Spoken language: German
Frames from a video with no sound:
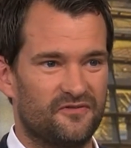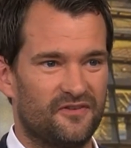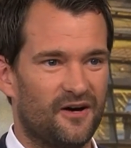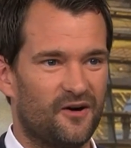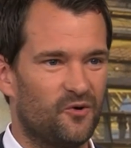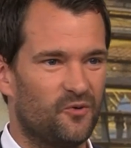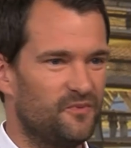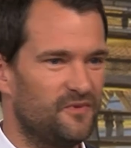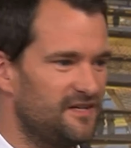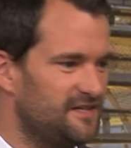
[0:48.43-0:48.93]
Äh,
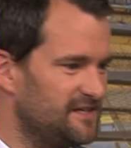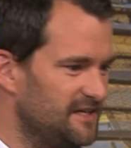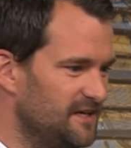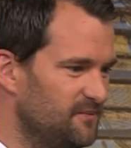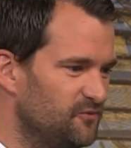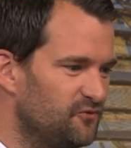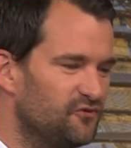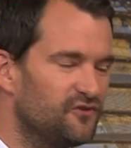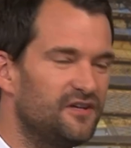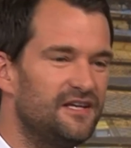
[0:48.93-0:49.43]
warum nicht
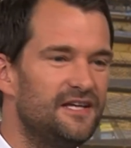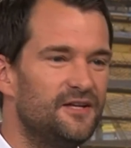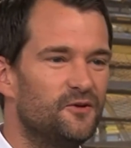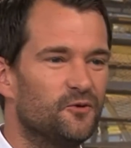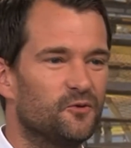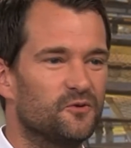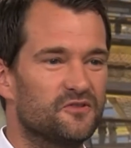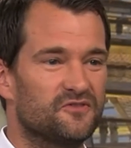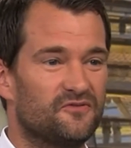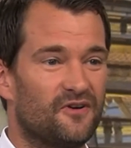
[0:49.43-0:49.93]

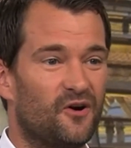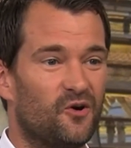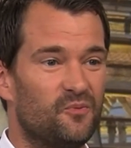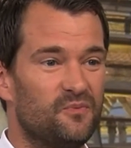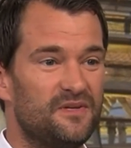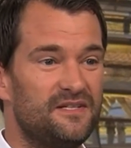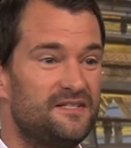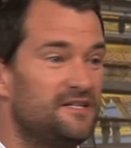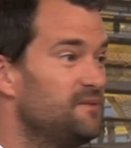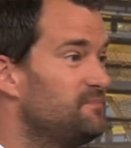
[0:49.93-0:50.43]
Impfkinos?
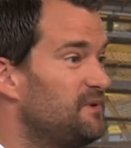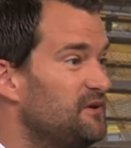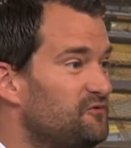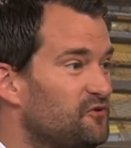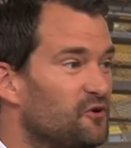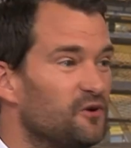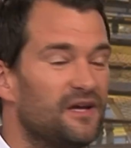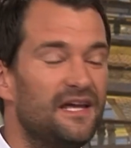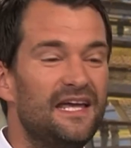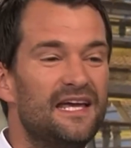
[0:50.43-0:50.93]
Warum nicht die
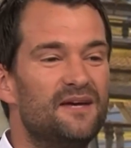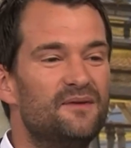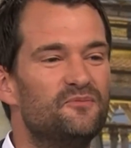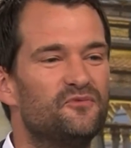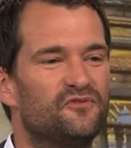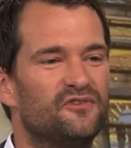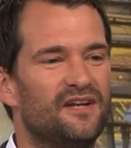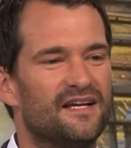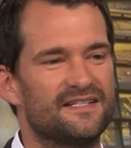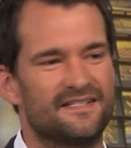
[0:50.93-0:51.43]
BVG
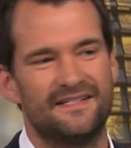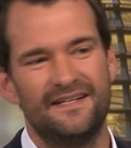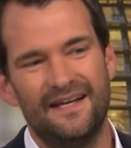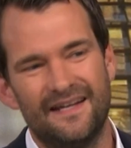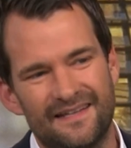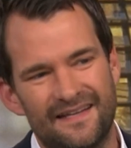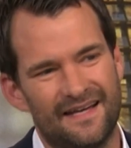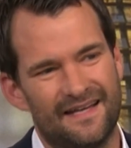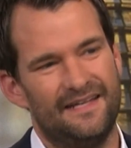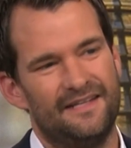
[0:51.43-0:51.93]
impfen lassen?
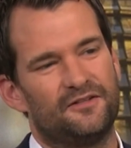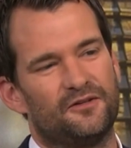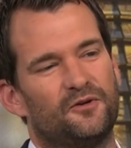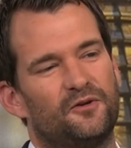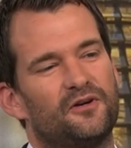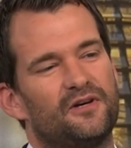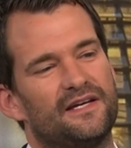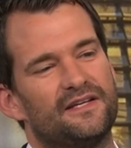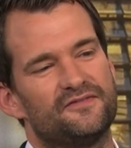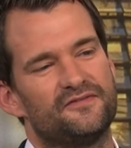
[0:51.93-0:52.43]
Da geht doch
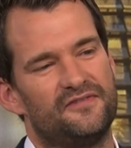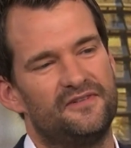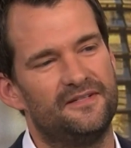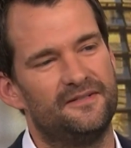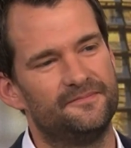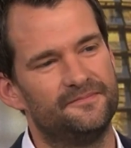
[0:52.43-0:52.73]
noch ganz viel.